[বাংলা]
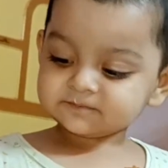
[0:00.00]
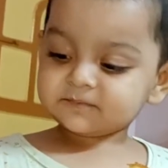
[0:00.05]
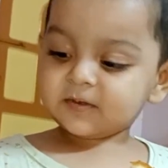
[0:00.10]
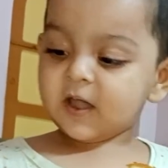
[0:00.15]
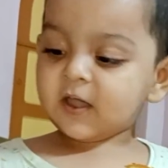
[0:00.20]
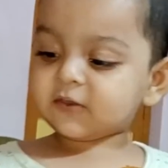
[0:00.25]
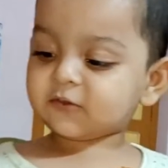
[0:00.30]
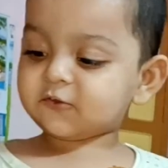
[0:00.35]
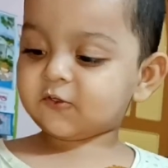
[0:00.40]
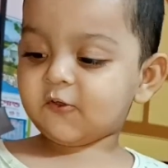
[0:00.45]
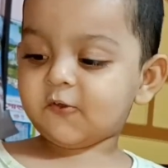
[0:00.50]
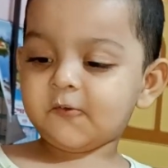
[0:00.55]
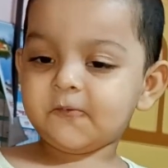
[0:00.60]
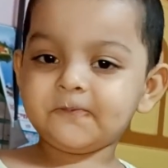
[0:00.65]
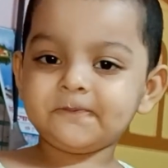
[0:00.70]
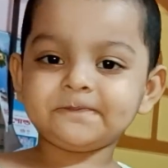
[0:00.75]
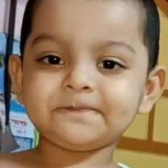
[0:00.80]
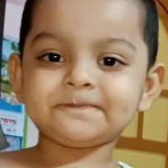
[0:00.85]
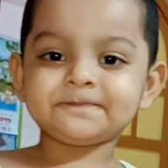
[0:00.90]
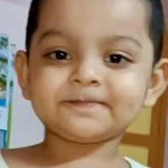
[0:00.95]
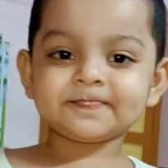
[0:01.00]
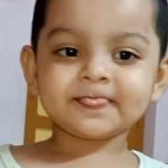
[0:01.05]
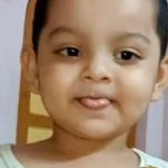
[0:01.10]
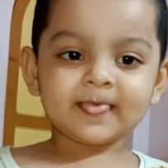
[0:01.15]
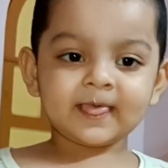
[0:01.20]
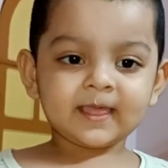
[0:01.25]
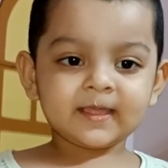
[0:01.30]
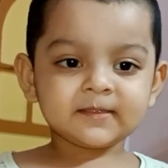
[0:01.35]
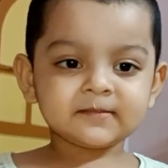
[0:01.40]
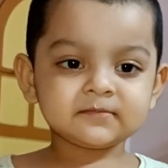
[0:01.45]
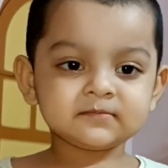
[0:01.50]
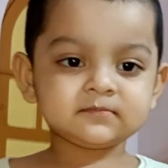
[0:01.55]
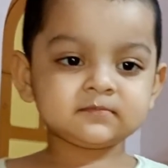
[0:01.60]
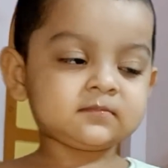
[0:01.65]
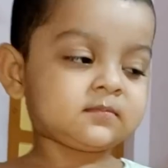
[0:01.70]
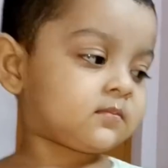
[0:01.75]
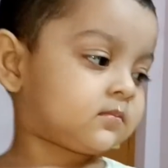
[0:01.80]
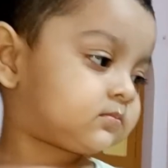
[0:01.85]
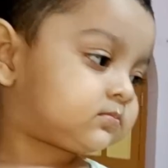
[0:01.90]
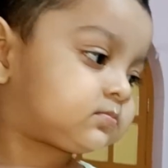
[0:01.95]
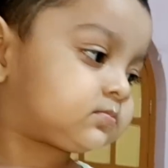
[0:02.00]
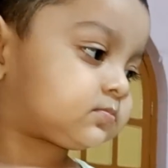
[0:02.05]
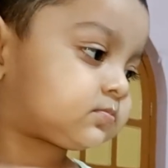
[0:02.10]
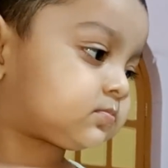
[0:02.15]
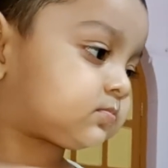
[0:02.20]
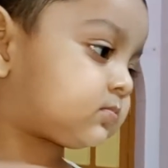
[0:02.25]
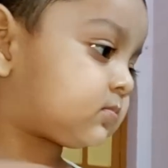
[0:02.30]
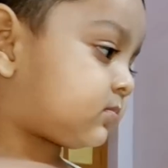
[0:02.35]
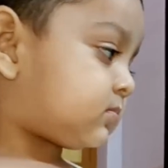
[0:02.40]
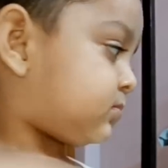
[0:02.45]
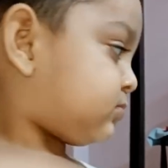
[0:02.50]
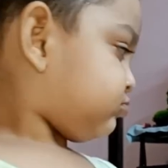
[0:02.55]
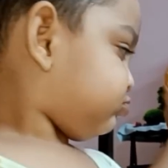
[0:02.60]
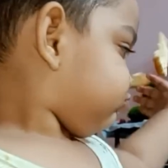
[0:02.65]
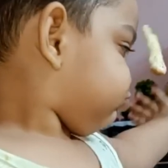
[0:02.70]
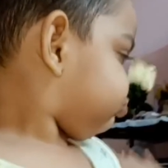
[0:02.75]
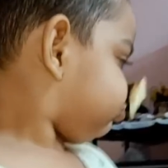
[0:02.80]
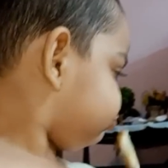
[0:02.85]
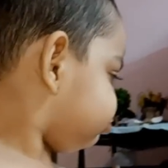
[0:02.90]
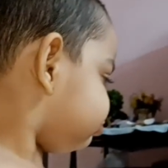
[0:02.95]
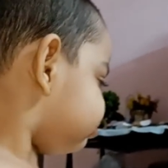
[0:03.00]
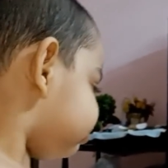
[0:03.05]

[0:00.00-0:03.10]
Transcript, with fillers: জেনারেশনে সবাই মিলে বসে আছি ওই যে আম্মু